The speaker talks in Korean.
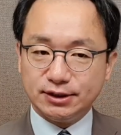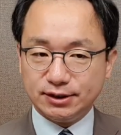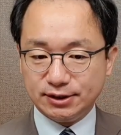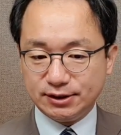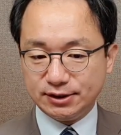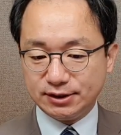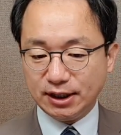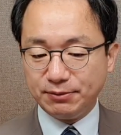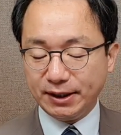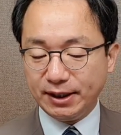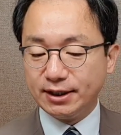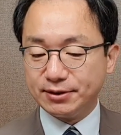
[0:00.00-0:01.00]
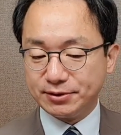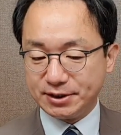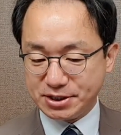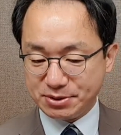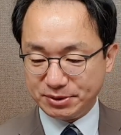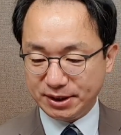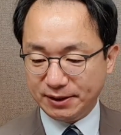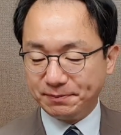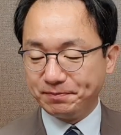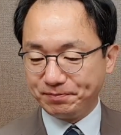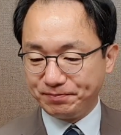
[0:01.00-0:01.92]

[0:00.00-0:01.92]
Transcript: 아, 잘 봐야 할 것 같습니다.